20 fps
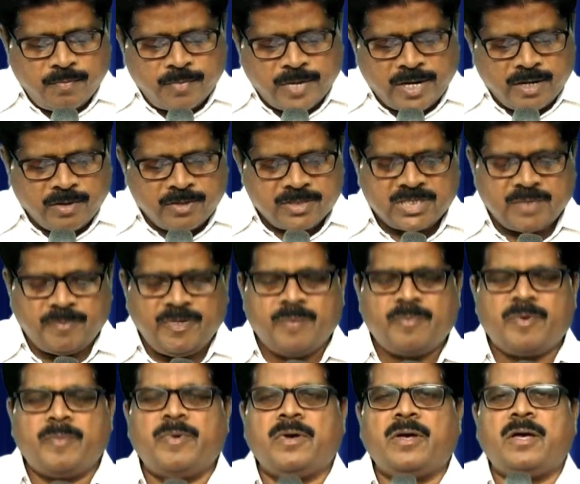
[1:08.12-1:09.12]
మనకు
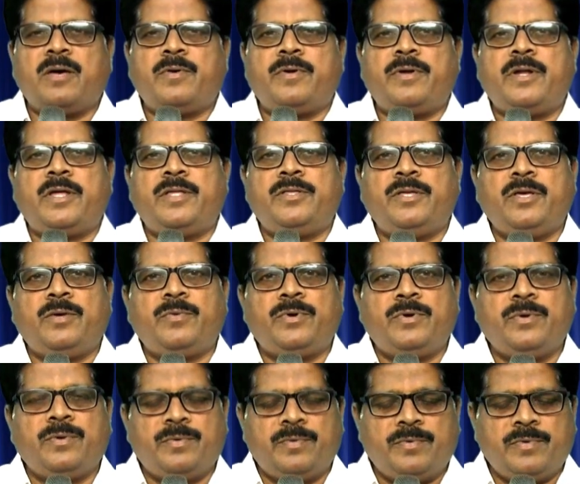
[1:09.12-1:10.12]
సమీపముగా ఉన్న
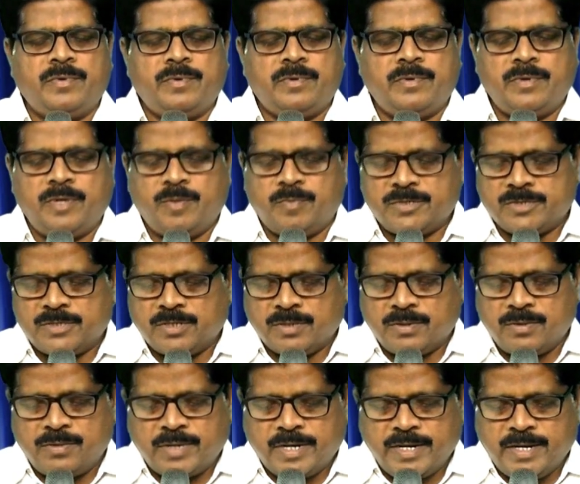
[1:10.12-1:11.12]
దేవుడు ఈ
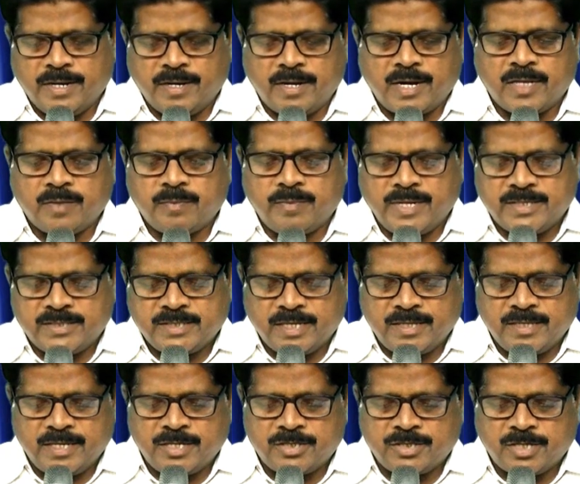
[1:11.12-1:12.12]
పుస్తకం అనేక ఆత్మీయ
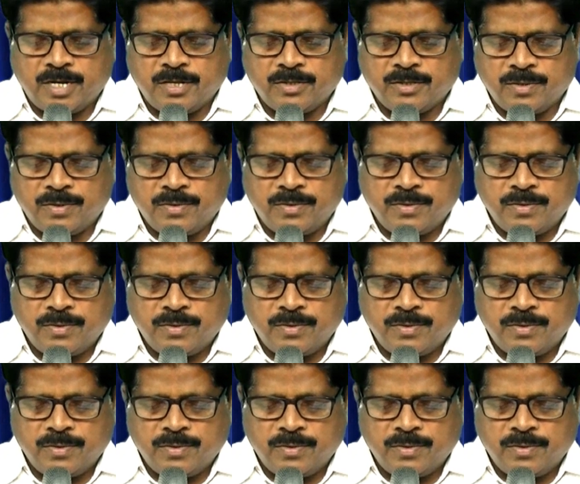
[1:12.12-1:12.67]
సందేశాలతో